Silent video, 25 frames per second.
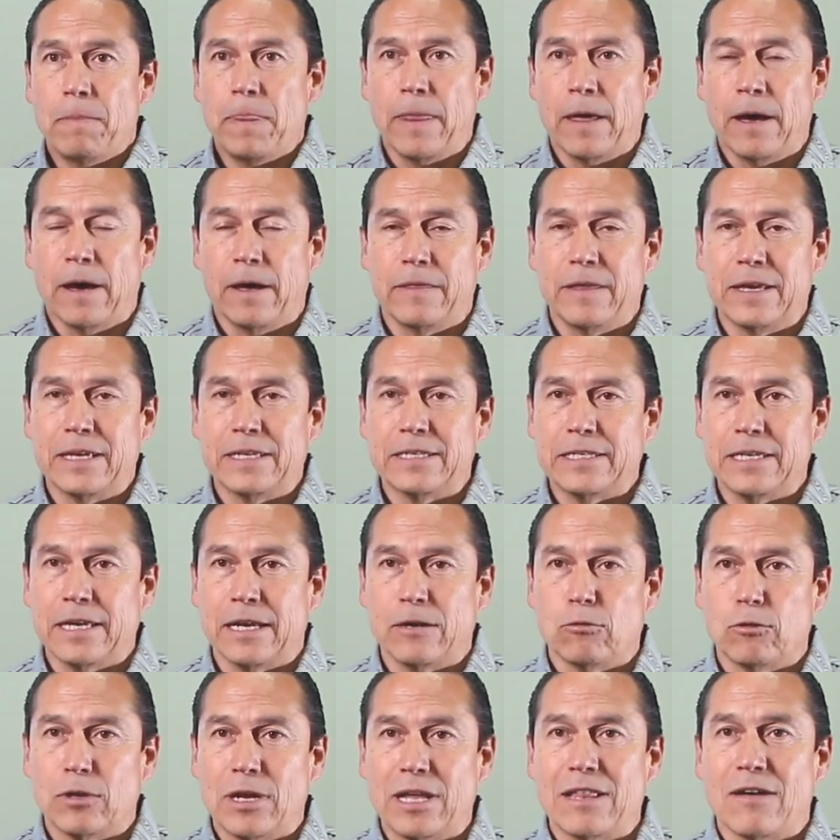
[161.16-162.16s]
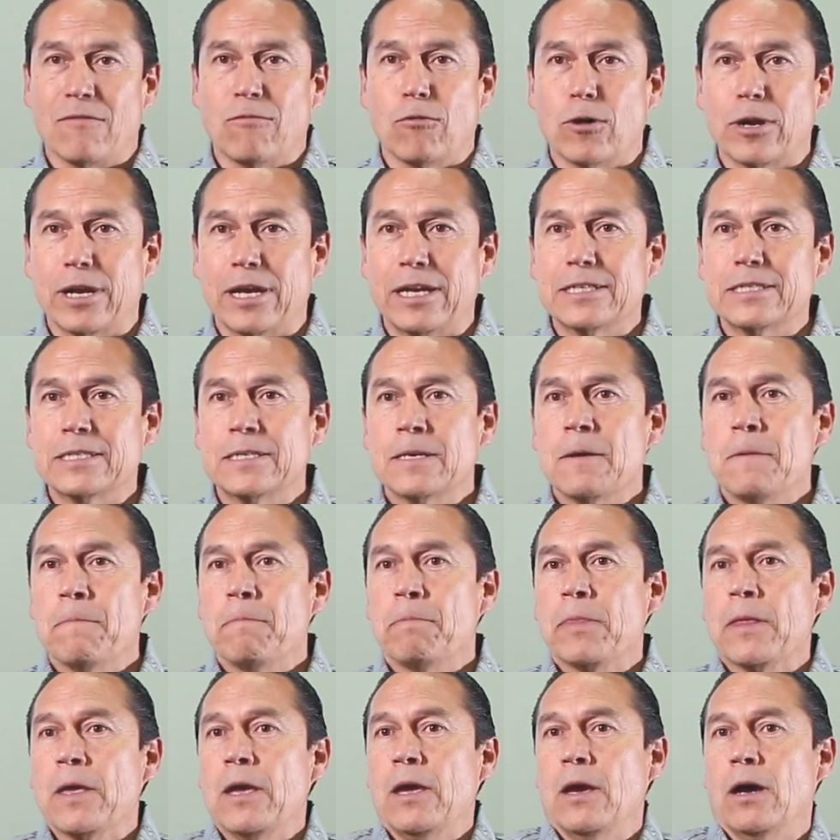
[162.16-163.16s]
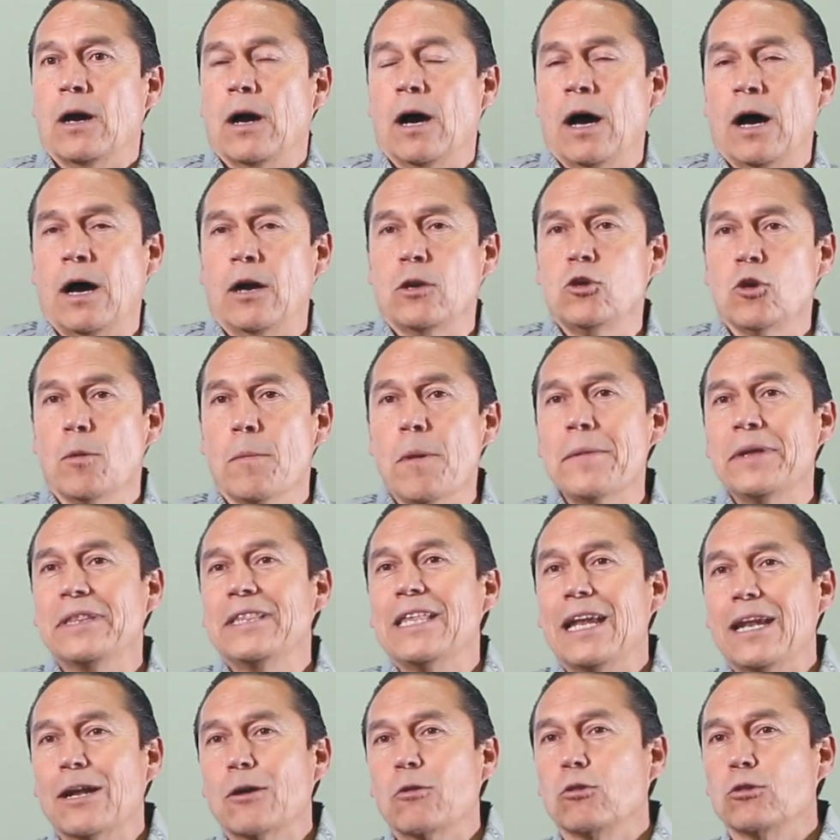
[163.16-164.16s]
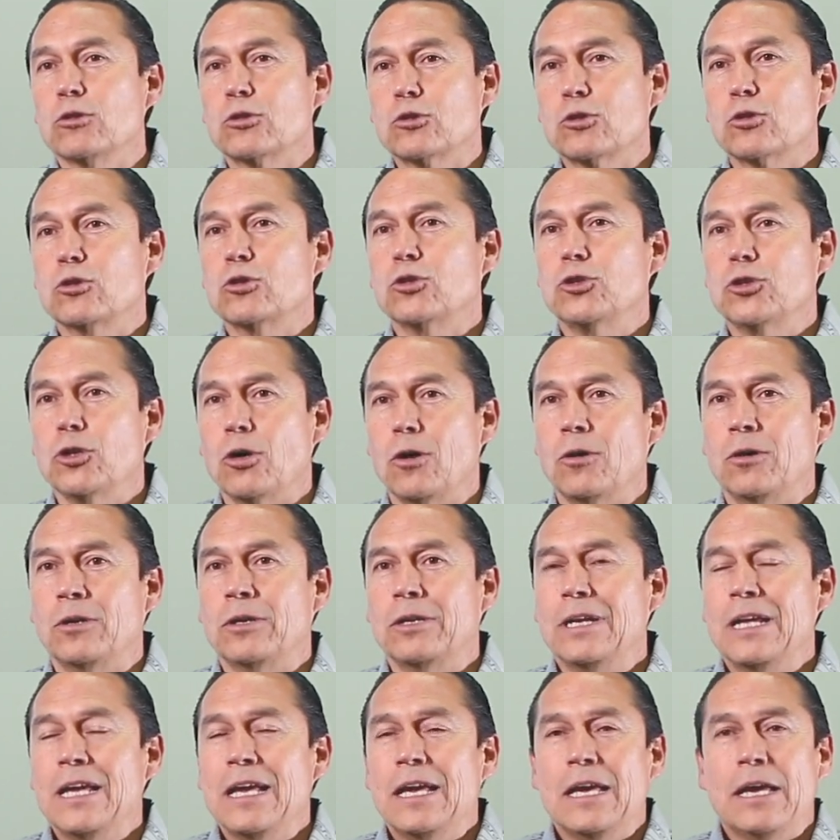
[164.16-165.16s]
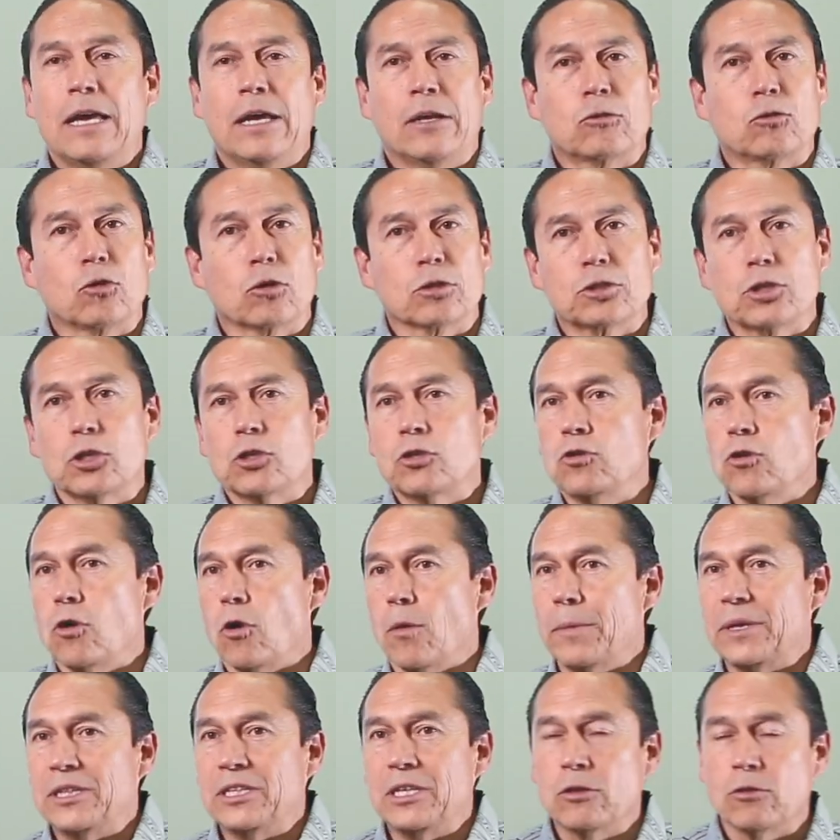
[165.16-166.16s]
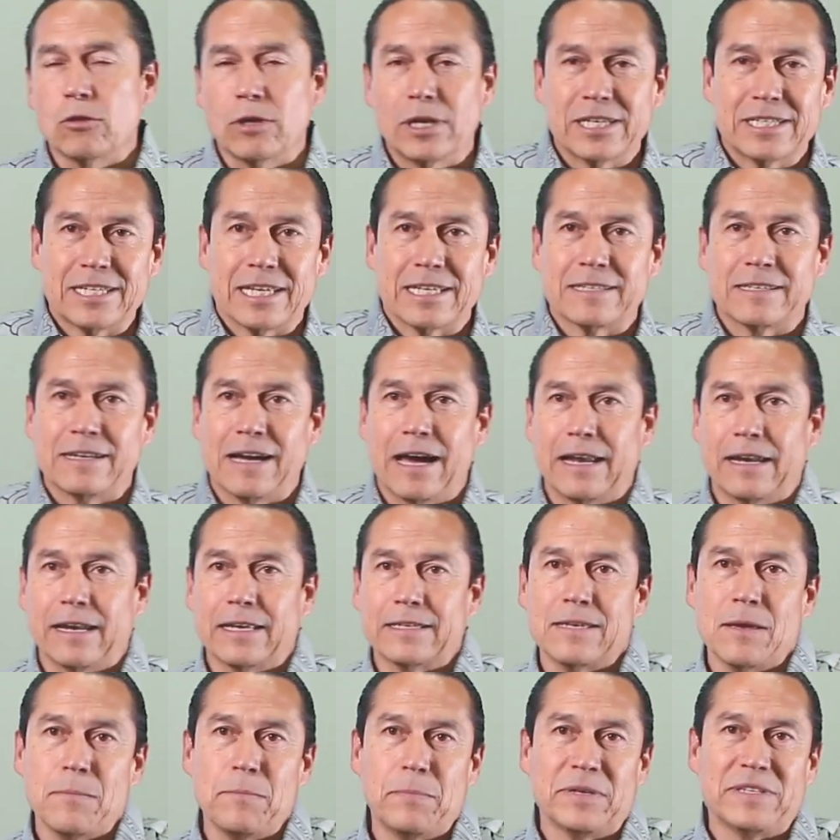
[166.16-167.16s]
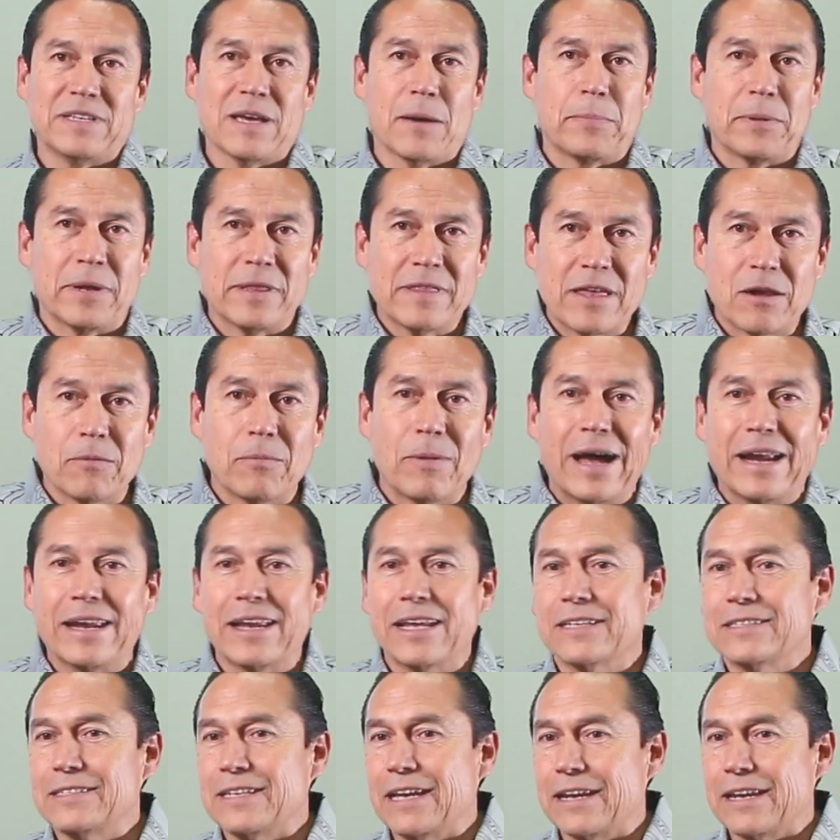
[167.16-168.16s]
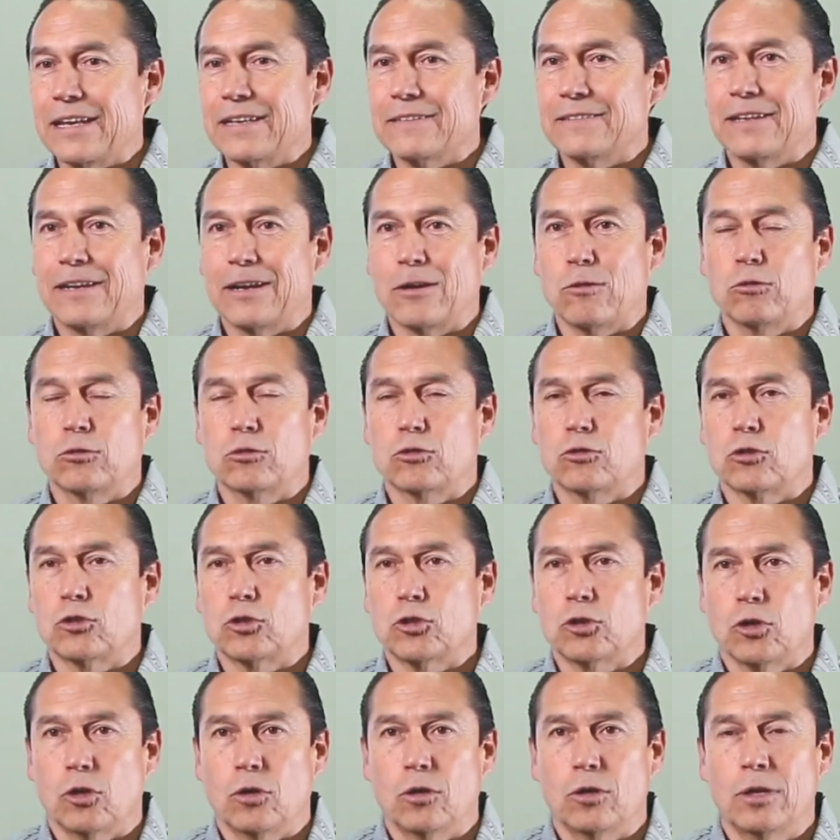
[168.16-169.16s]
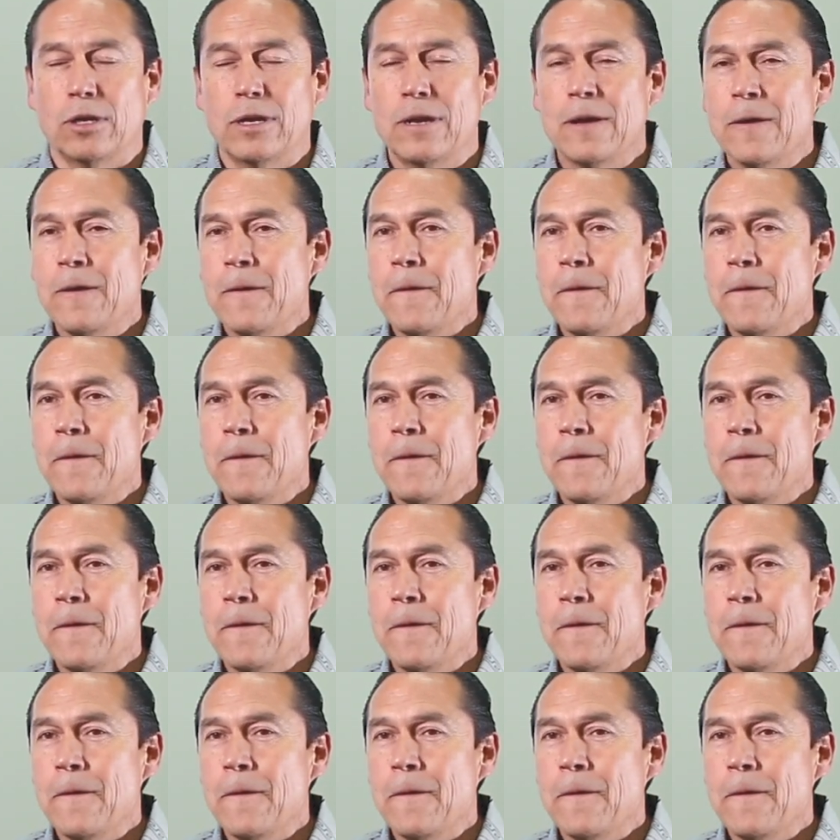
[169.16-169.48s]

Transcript: ah, de hacer unas labores, ah, yo me metí a la construcción. Entonces yo metiéndole esas ganas, empecé a aprender varias áreas de la construcción